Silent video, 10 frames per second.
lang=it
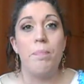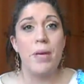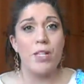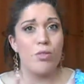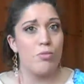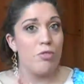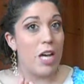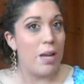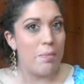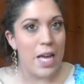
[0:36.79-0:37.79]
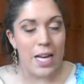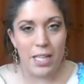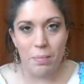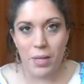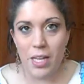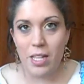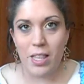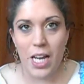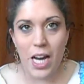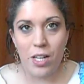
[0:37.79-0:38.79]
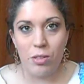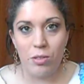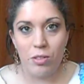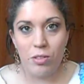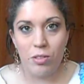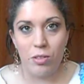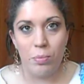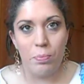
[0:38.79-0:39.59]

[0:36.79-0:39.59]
per scusarmi anche per il ritardo